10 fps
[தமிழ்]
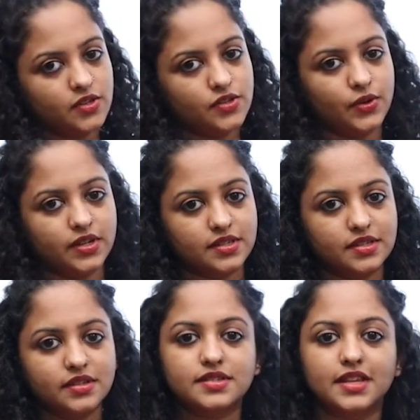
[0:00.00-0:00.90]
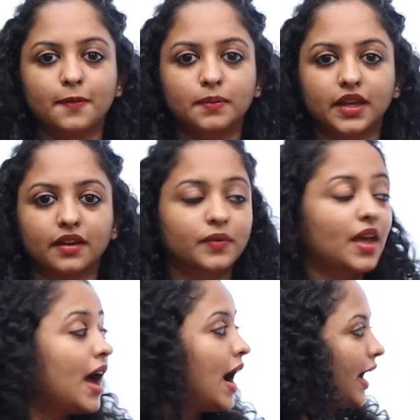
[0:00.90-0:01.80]
ஸோ இட் இஸ் த சேம் திங்
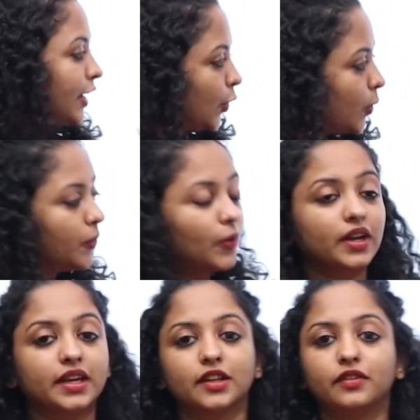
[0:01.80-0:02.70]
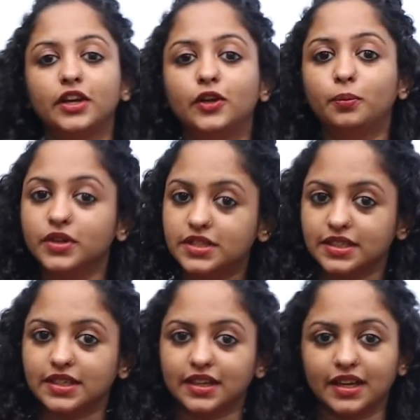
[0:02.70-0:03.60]
ஐ ஹோப் உங்களுக்கு இந்த வீடியோ
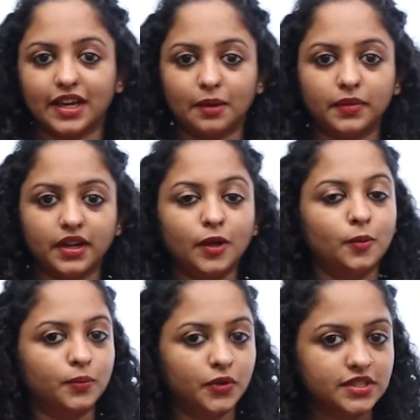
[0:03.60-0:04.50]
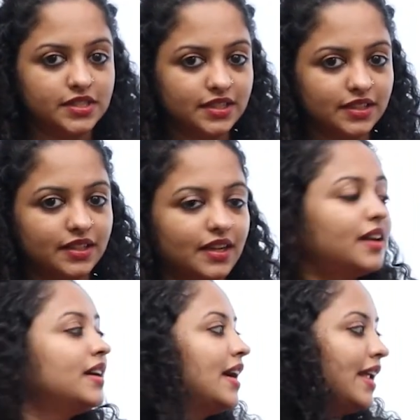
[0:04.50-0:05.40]
பிடிச்சிருக்குன்னு நான் நம்புகிறேன் பிடிச்சிருந்ததுன்னா
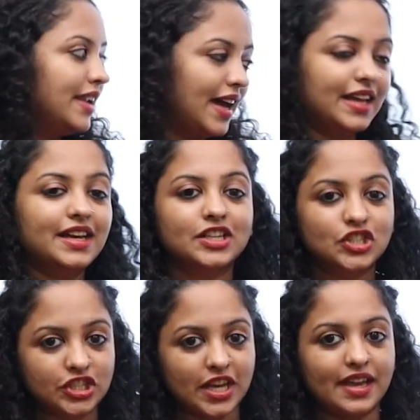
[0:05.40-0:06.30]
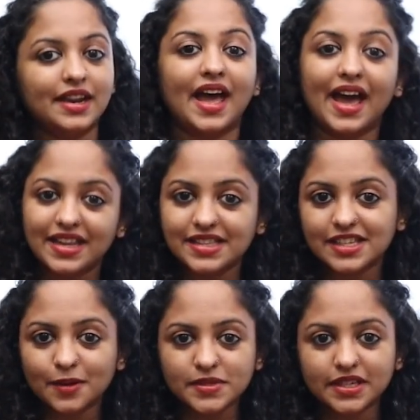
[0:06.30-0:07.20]
லைக் ஷேர் அண்ட்
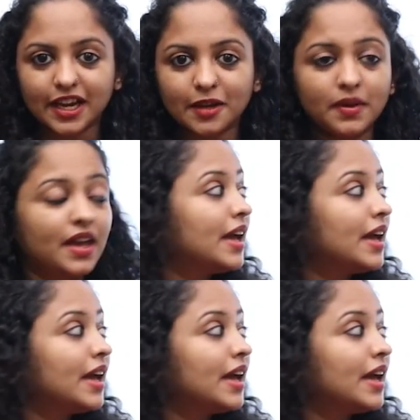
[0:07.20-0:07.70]
சப்ஸ்கிரைப்